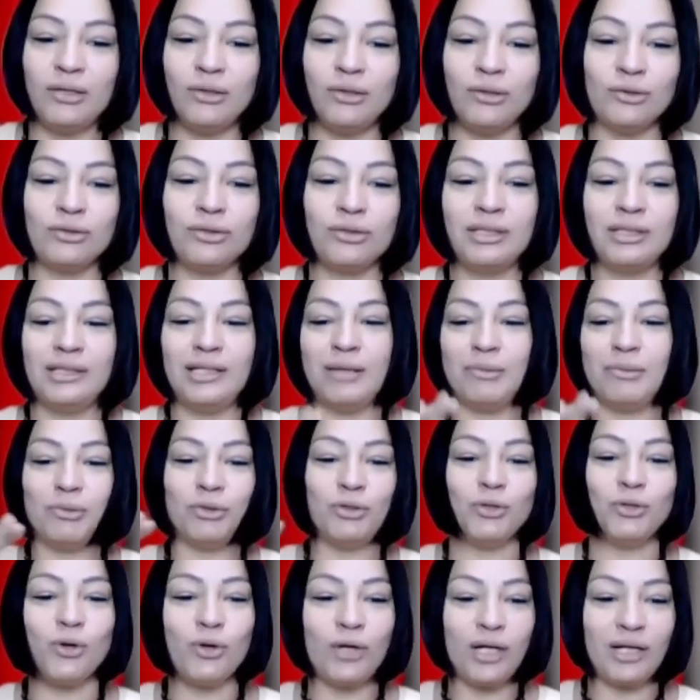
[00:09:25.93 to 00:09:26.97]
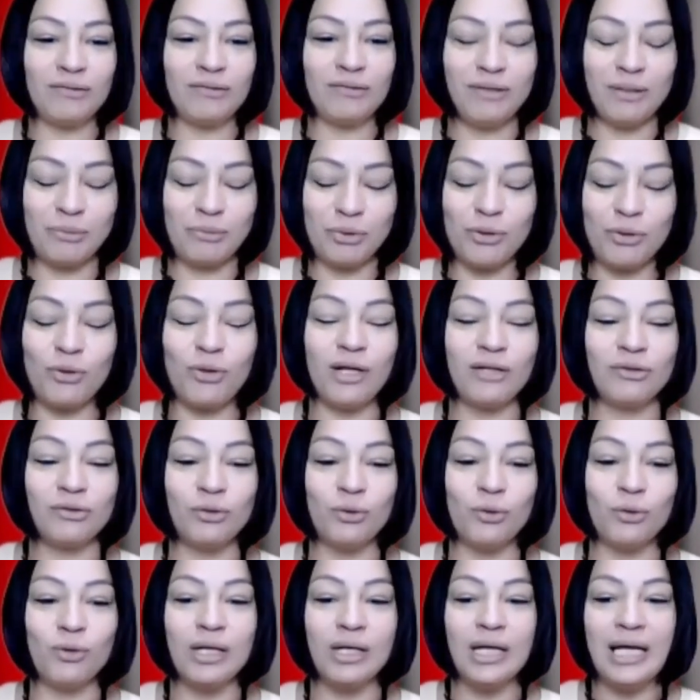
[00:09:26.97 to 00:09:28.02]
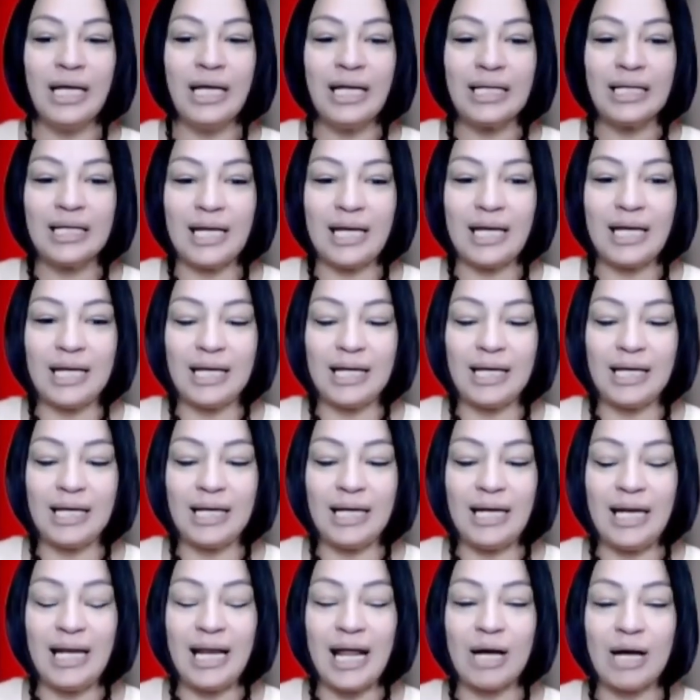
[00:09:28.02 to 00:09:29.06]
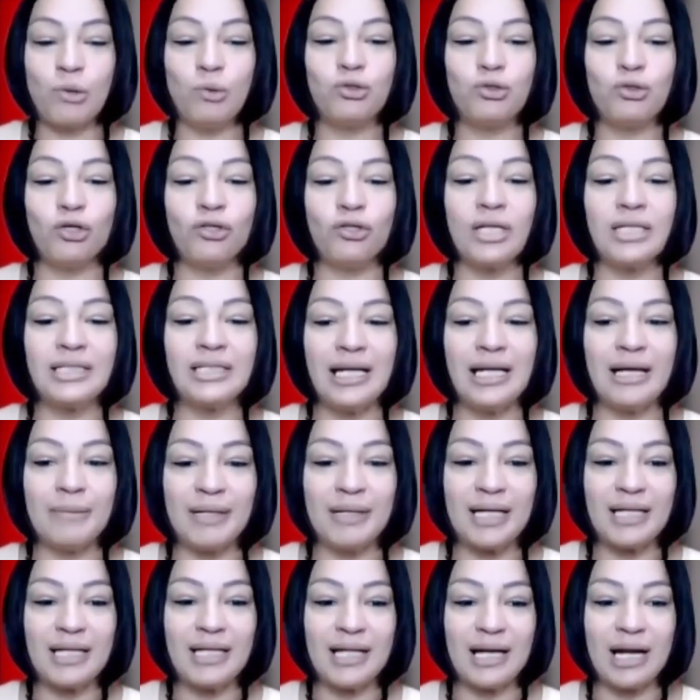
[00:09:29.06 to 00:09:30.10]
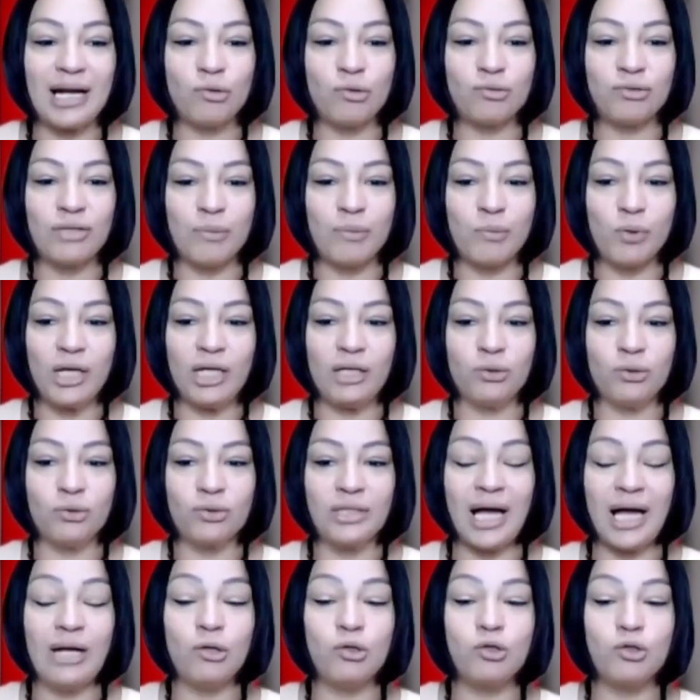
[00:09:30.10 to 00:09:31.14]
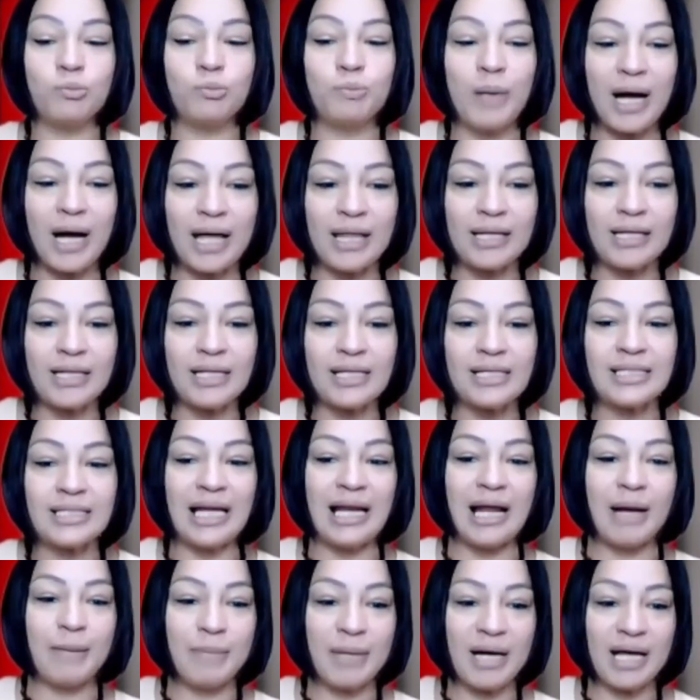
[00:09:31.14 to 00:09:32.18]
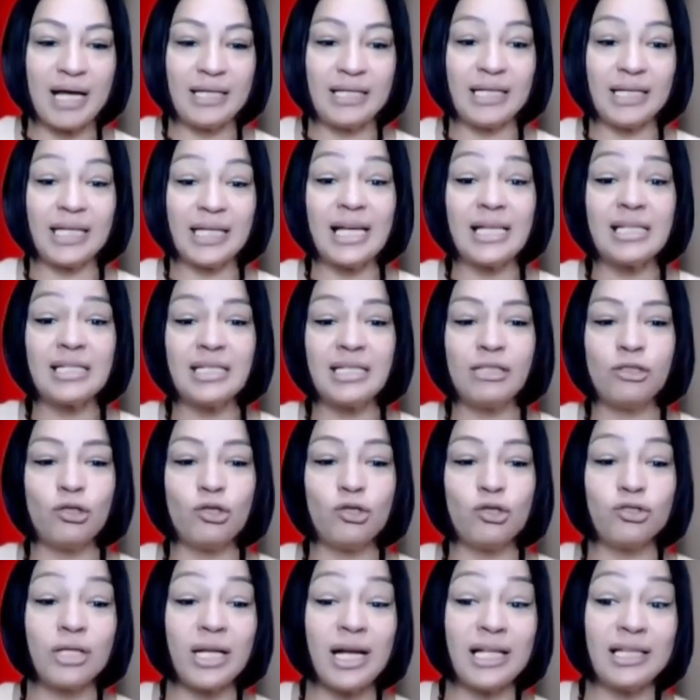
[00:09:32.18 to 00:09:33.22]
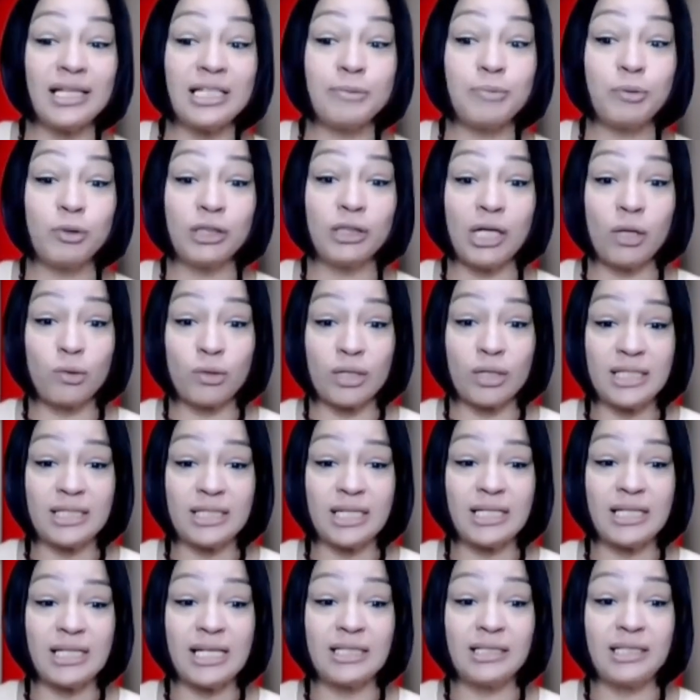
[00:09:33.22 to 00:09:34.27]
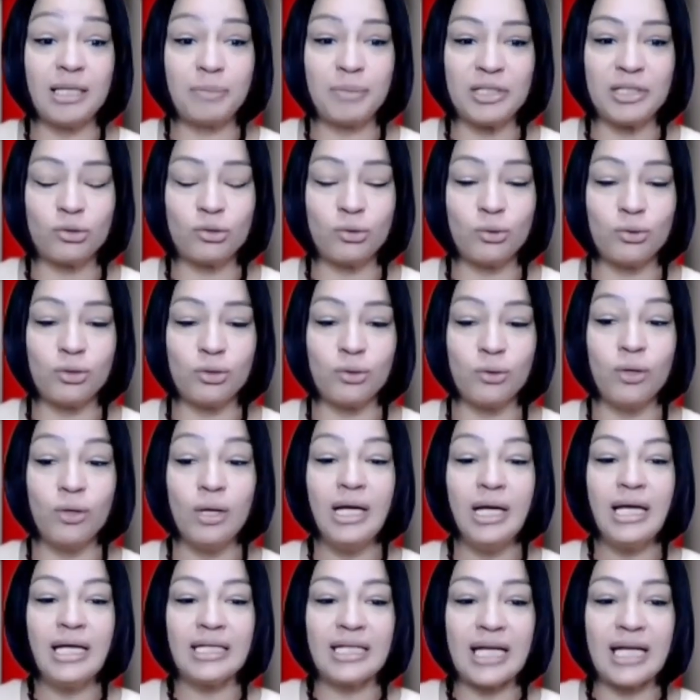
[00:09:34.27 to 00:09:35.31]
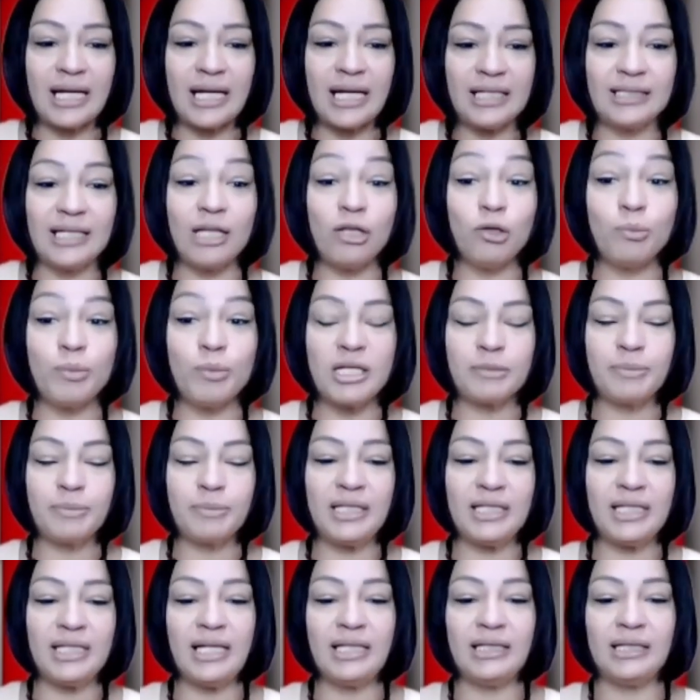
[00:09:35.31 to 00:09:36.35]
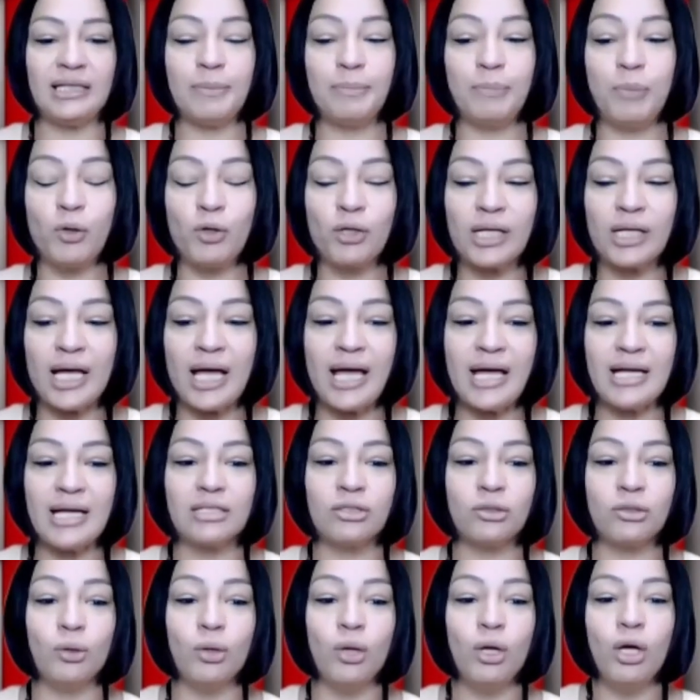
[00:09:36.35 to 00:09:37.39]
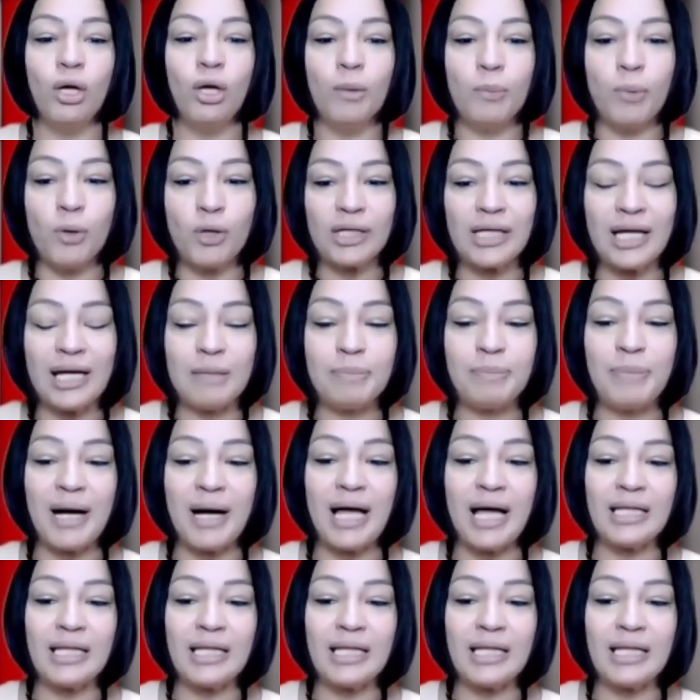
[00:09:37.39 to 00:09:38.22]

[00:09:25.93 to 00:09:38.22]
de, bueno, de buen corazón que la custodia se la van a dar a los abuelos, a los padres de la madre, que han sido los grandes protagonistas de este episodio, que han estado más pendientes. ¿Por qué esto? Porque el